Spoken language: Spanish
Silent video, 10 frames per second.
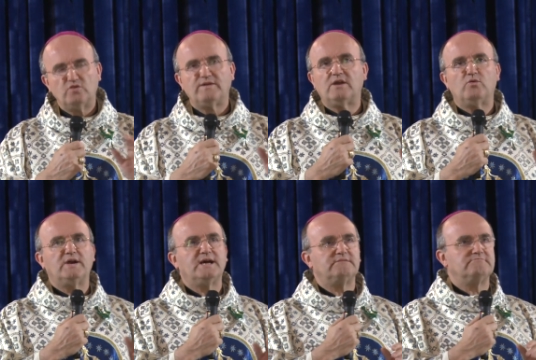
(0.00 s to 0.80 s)
duda
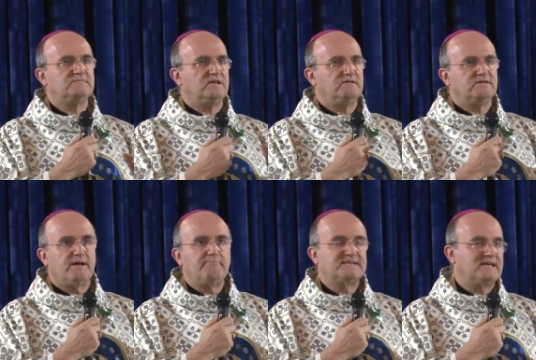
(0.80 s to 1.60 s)
alguna,
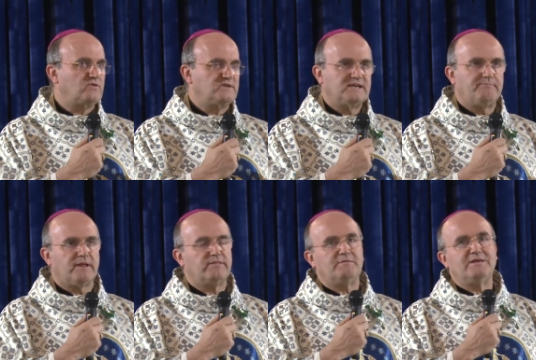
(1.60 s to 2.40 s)
que han pasado
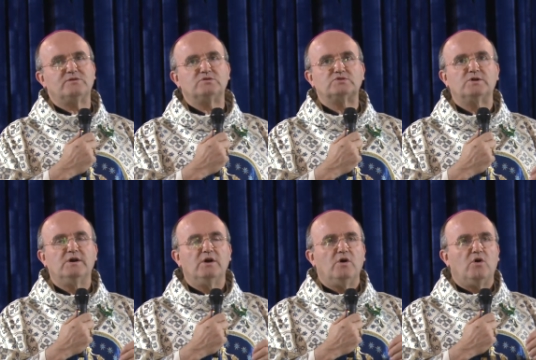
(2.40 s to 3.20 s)
desapercibidos
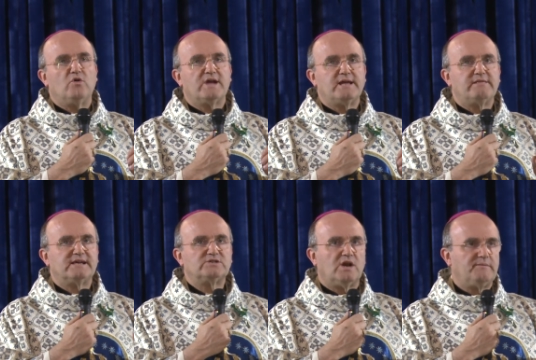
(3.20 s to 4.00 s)
o que
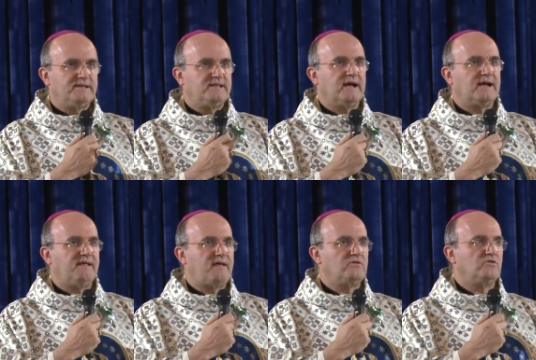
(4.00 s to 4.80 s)
quizás solamente han
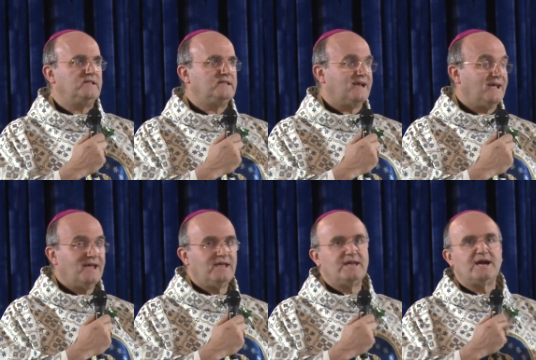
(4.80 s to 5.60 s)
quedado entre
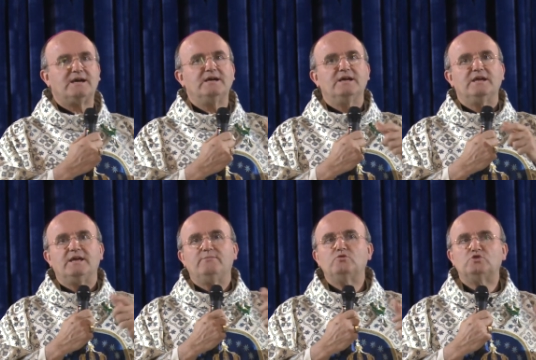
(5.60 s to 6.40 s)
ella
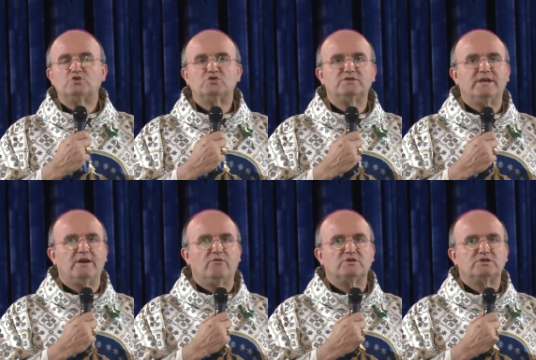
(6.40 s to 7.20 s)
y muchos de
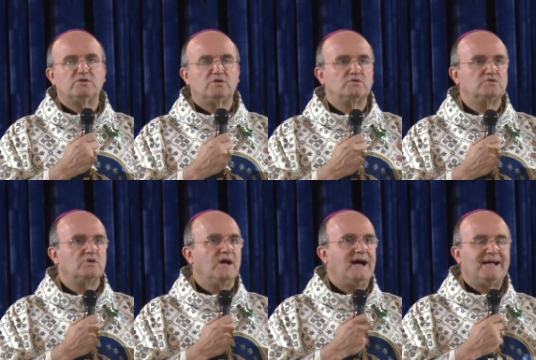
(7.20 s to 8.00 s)

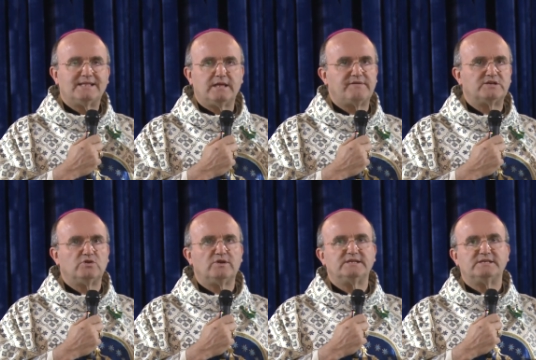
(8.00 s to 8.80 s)
nuestros
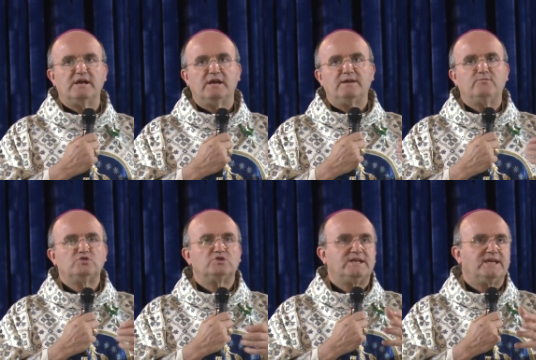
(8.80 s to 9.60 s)
antecesores y
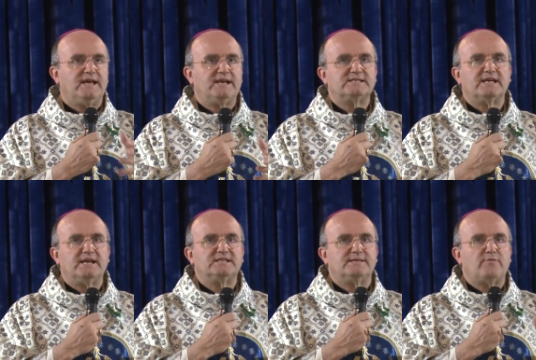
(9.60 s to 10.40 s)
muchos de quienes
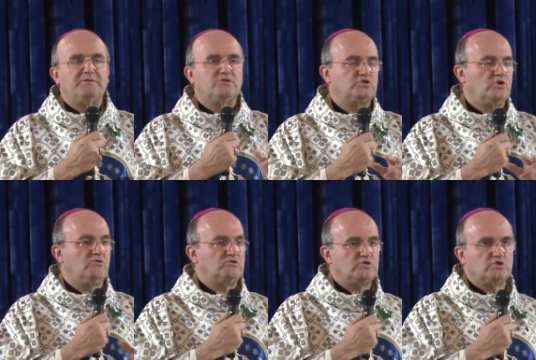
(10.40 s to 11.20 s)
en este momento
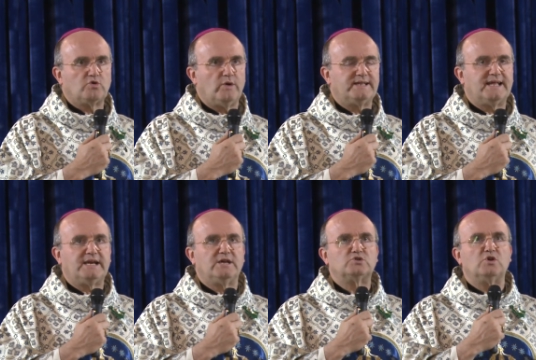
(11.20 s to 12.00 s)
son nuestros
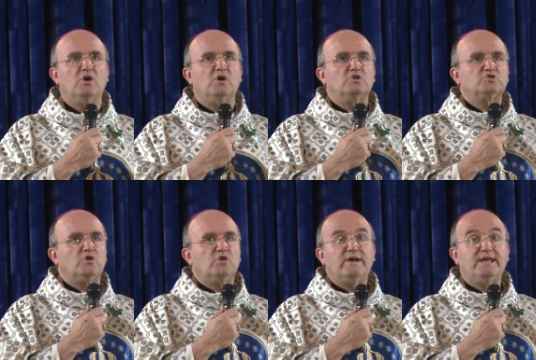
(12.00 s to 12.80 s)
coetáneos.
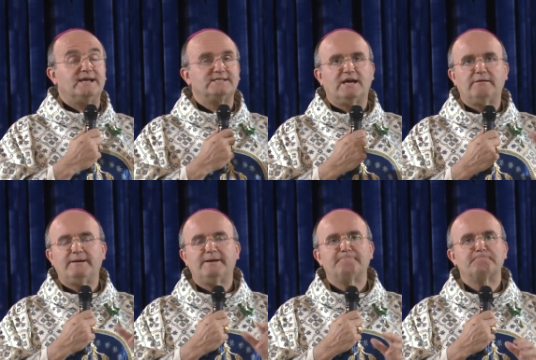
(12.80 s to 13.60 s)
Solo ella
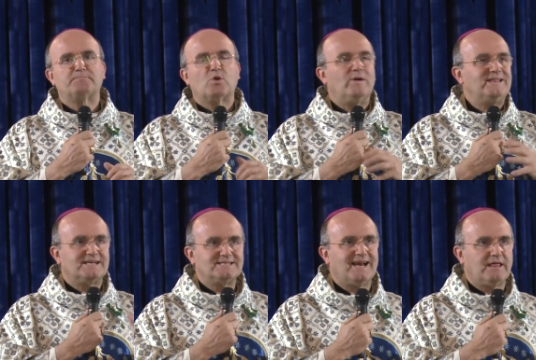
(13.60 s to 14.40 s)
sabe
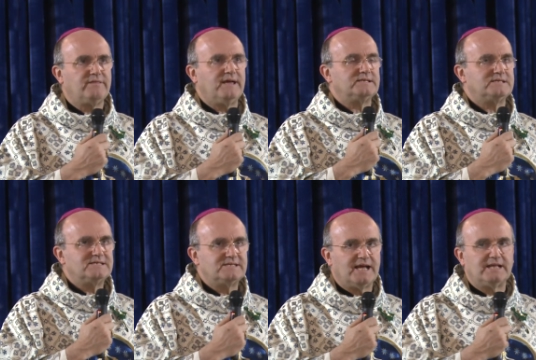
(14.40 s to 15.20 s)
cuántas gracias
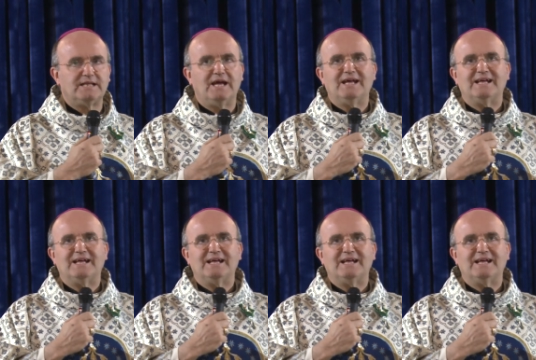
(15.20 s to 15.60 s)
se han